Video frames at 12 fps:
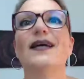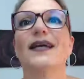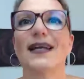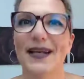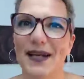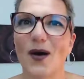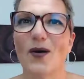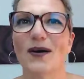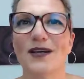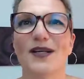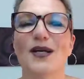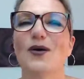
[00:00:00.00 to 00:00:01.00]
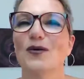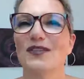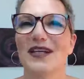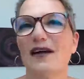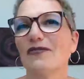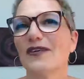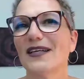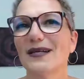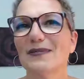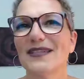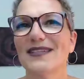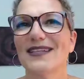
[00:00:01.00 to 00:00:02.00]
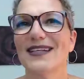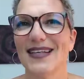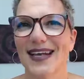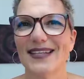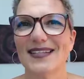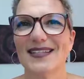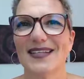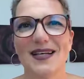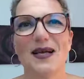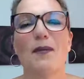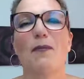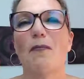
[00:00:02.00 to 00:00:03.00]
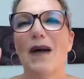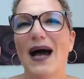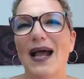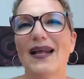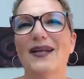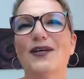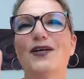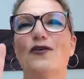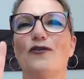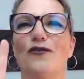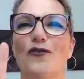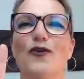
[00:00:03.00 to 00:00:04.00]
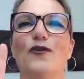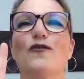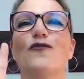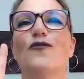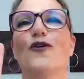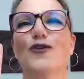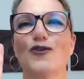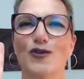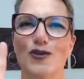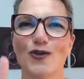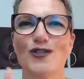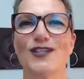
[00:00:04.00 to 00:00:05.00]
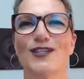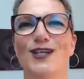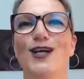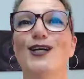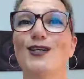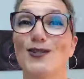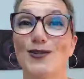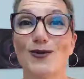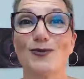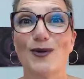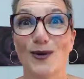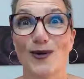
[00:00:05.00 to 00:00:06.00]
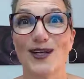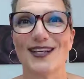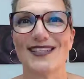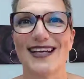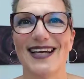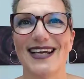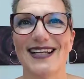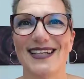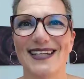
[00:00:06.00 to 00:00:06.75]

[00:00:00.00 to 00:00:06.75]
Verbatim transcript: Genau. Und dafür gebe ich dir jetzt meine fünf Schlüssel zum Glücklichsein.